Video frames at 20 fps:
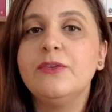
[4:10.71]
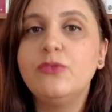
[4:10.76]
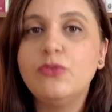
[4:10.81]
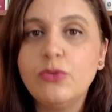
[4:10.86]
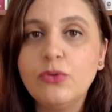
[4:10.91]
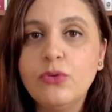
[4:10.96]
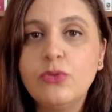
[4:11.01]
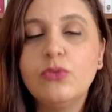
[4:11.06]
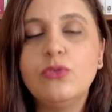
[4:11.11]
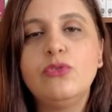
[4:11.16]

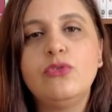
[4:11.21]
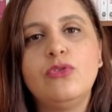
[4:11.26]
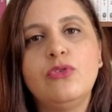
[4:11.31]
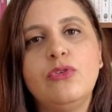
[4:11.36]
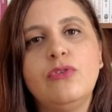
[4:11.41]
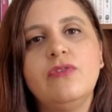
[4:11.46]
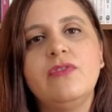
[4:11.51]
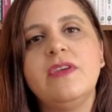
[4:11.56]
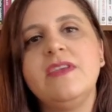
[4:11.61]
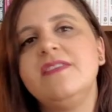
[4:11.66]
Türk
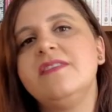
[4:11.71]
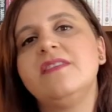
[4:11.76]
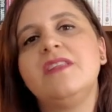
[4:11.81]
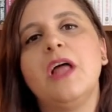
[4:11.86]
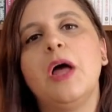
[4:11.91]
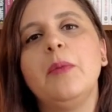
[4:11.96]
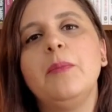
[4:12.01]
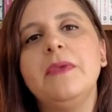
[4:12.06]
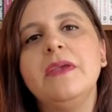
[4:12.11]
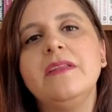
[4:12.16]
kültürünün ve
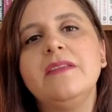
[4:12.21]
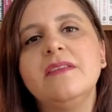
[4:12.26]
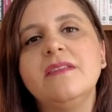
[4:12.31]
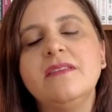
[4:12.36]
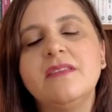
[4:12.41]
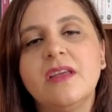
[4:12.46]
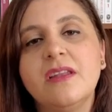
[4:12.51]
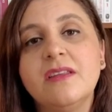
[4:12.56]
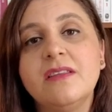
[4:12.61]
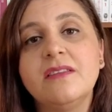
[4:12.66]
İslamiyet'in
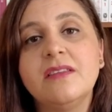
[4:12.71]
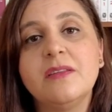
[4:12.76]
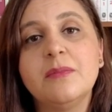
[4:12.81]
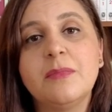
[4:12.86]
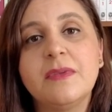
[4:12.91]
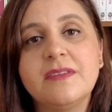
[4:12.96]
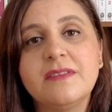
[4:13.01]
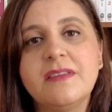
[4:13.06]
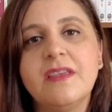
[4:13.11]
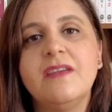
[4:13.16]

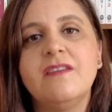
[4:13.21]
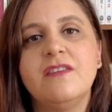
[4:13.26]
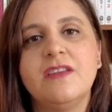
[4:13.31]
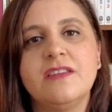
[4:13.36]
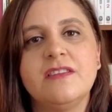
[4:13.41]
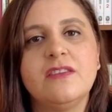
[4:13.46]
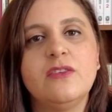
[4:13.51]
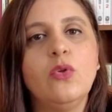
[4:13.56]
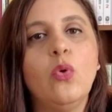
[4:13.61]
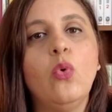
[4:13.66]
tanıtılması
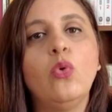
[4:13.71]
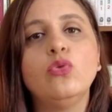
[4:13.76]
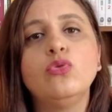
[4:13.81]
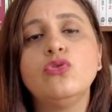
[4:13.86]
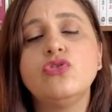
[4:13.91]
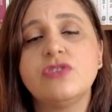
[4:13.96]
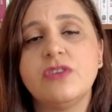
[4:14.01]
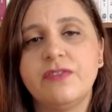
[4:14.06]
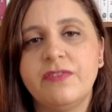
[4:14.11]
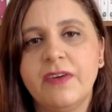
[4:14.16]
evresinde
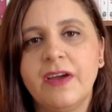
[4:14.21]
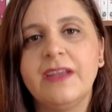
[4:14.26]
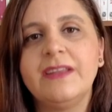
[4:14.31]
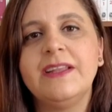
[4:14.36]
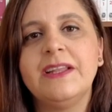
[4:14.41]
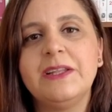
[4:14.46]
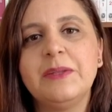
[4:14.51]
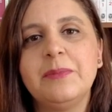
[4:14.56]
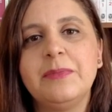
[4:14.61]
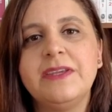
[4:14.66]
oldukça
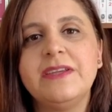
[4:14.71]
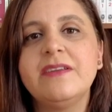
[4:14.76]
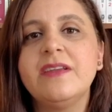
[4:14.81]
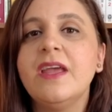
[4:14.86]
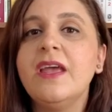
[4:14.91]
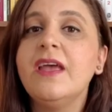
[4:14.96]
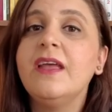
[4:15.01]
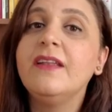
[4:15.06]
faydalı bir